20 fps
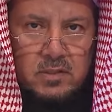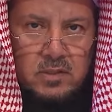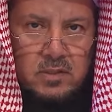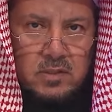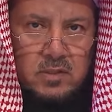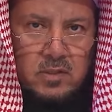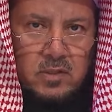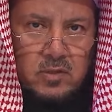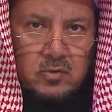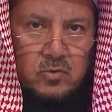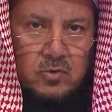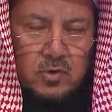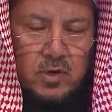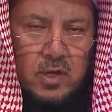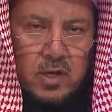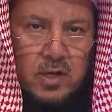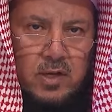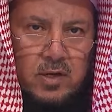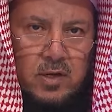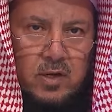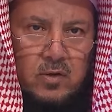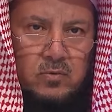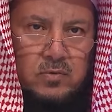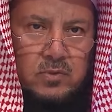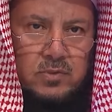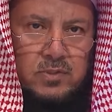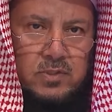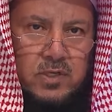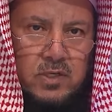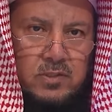القرآن أو
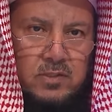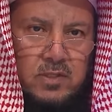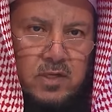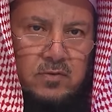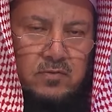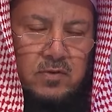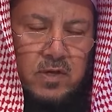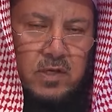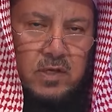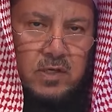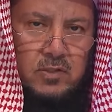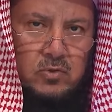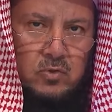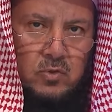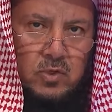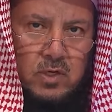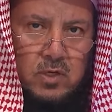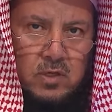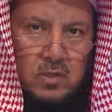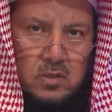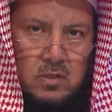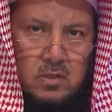السجدة فهي سنة